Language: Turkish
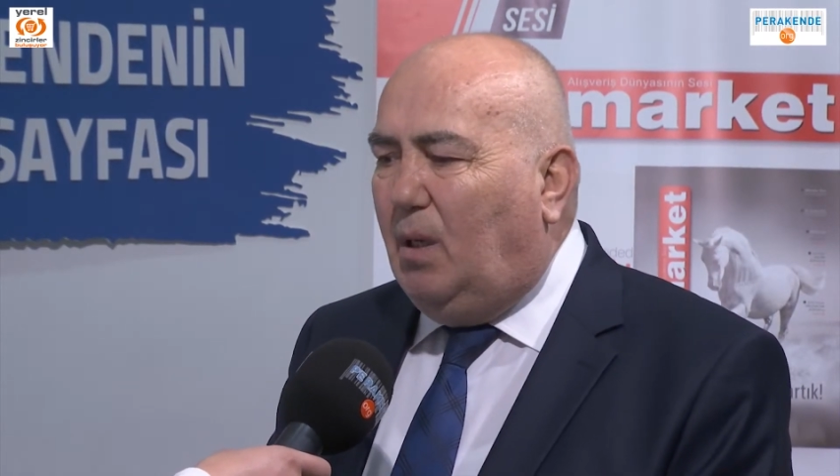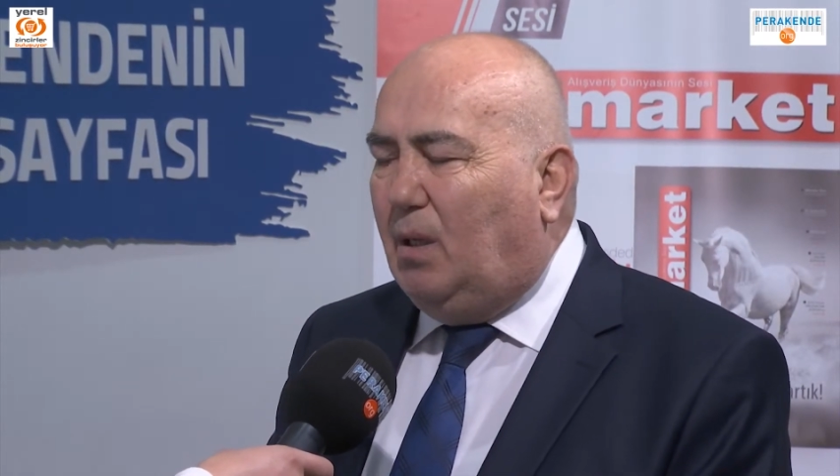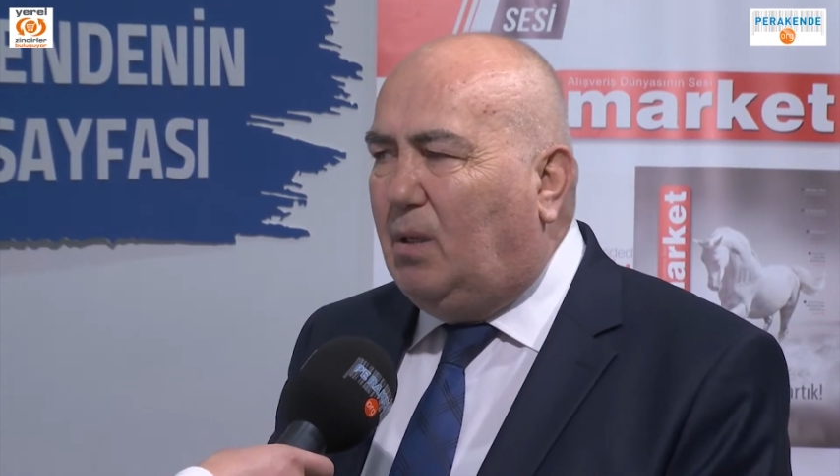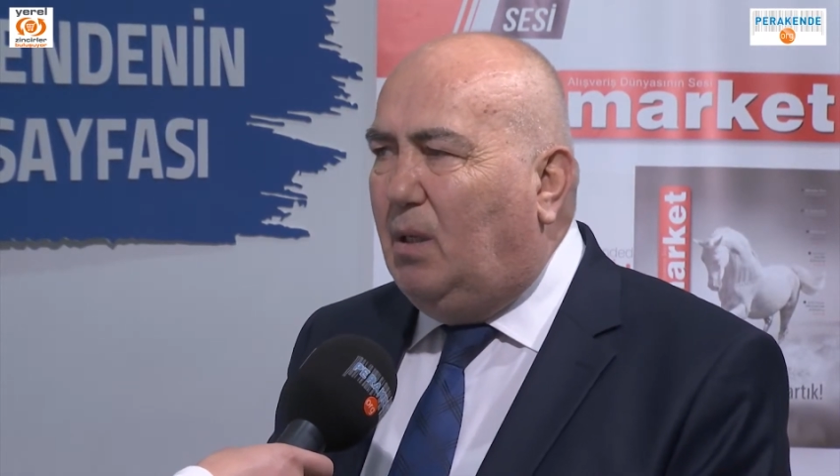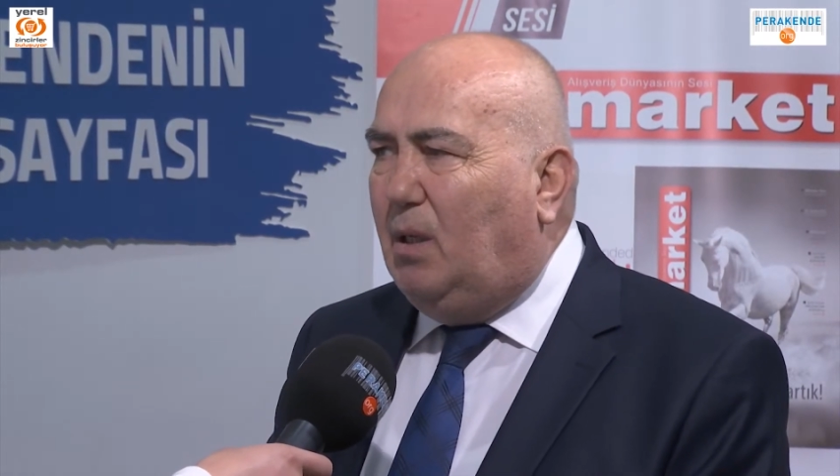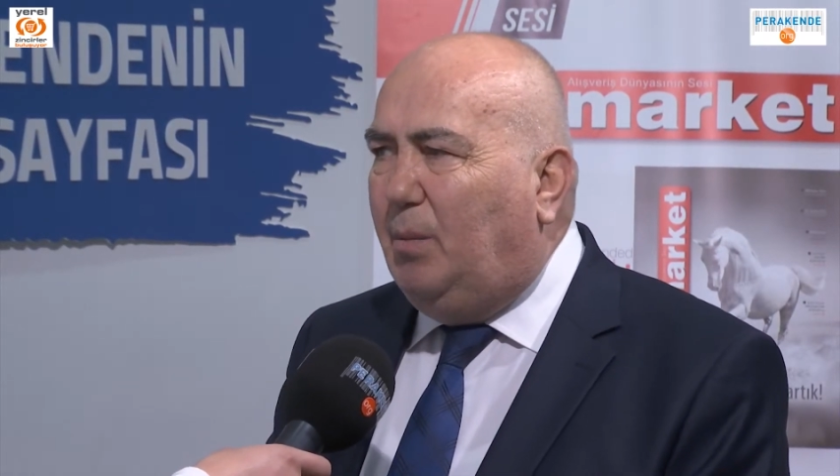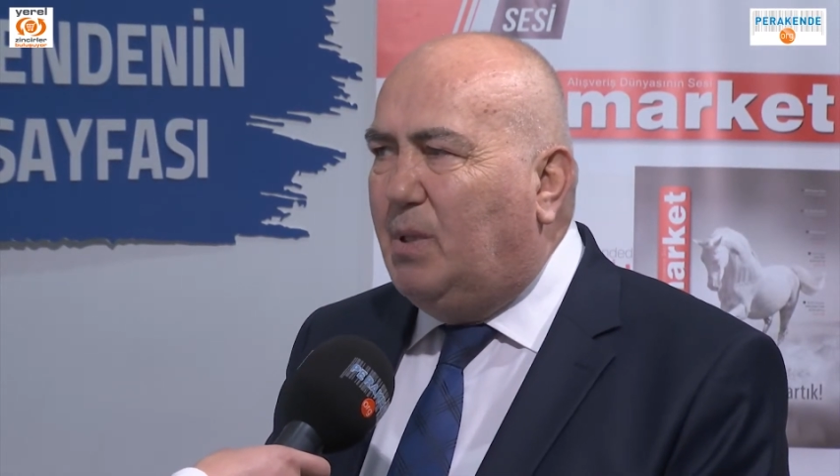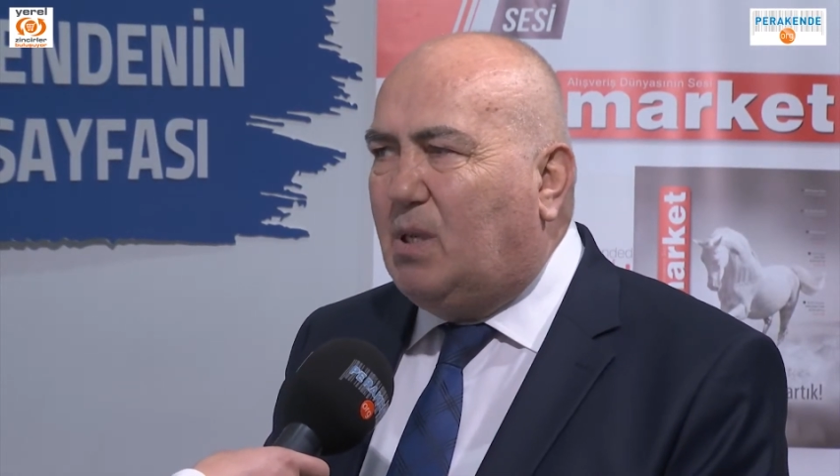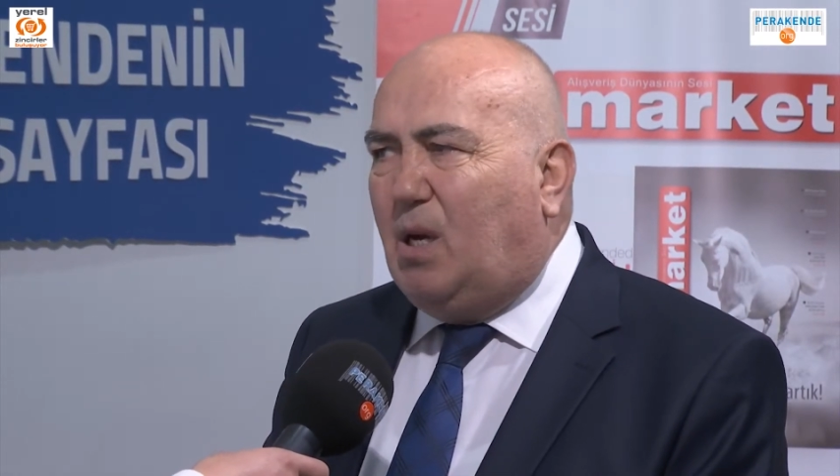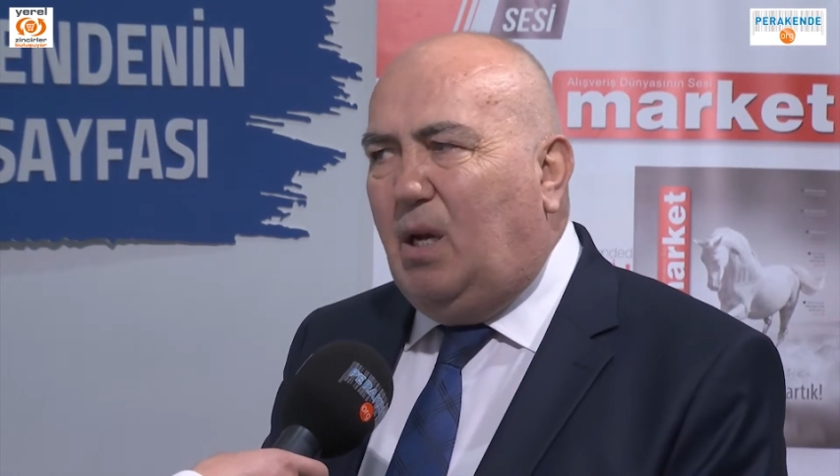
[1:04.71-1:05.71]

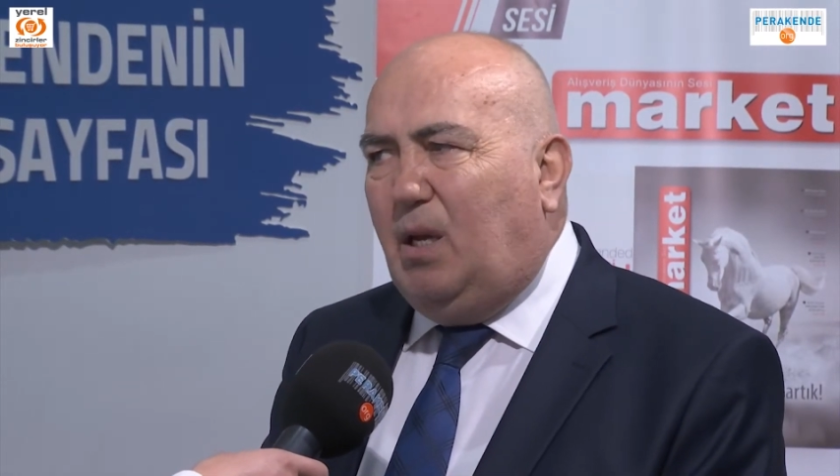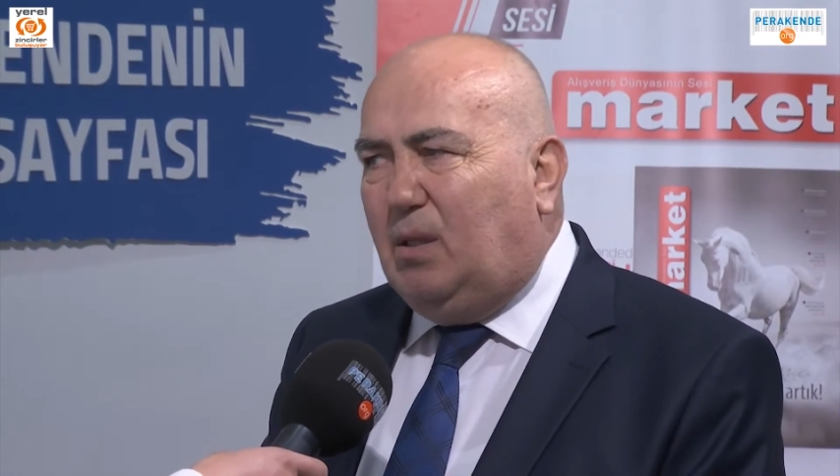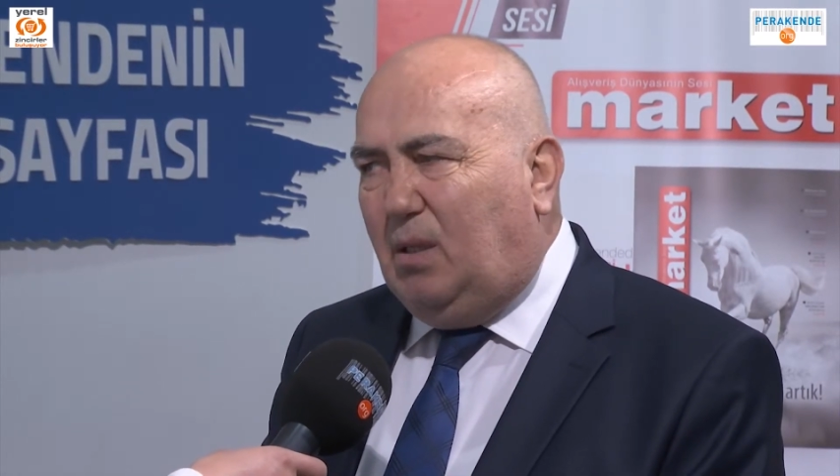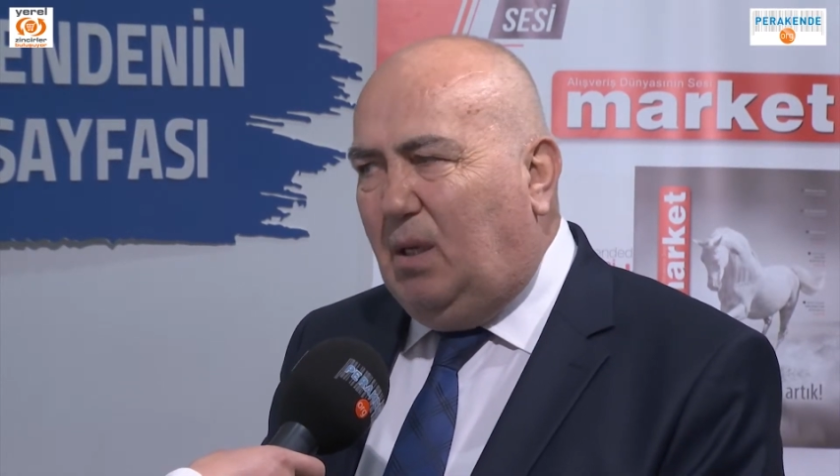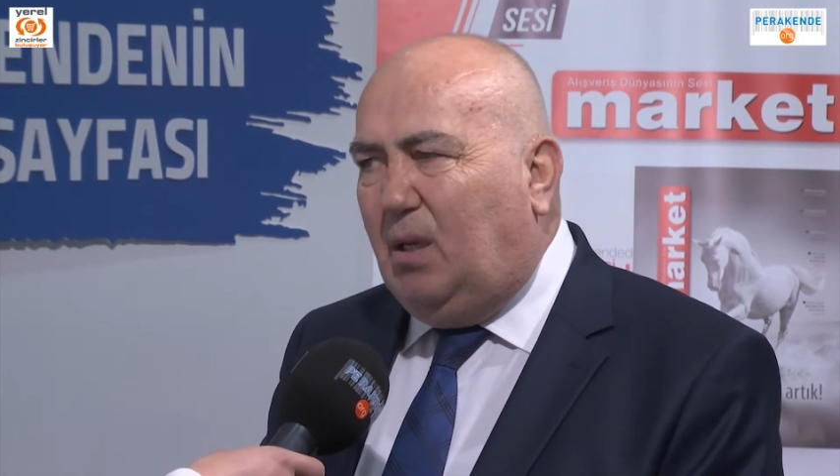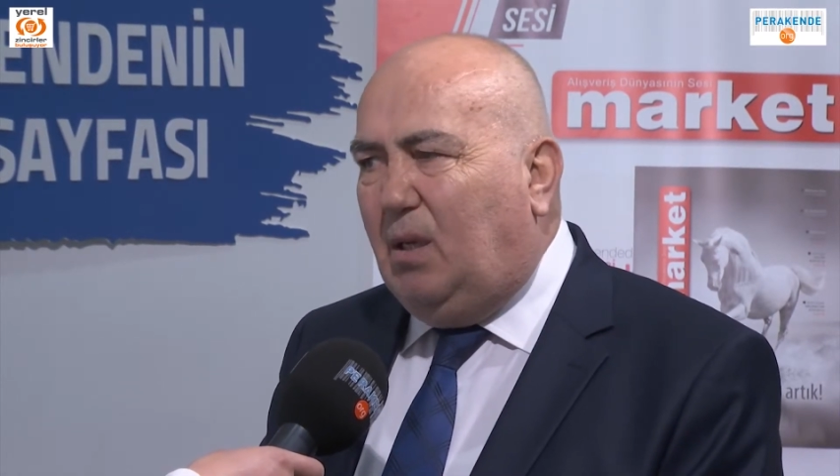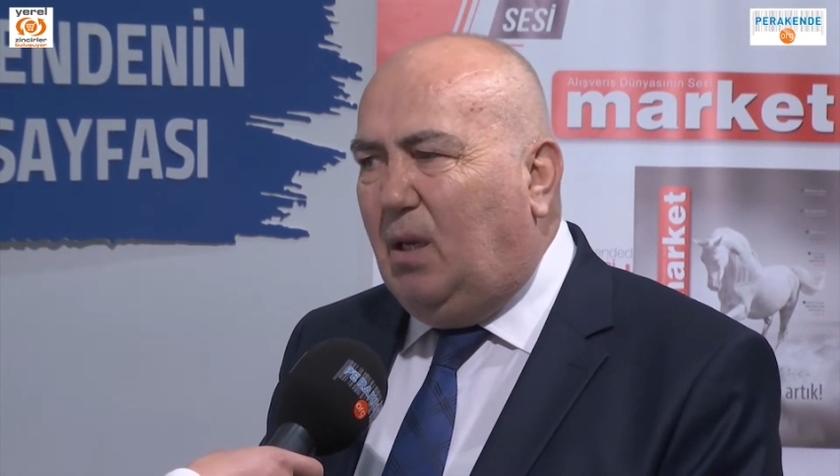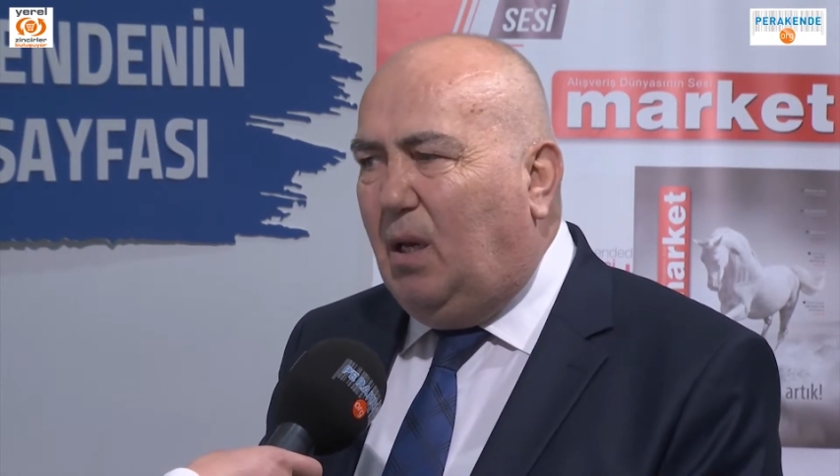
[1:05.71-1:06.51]
Etkinliğimiz gayet iyi,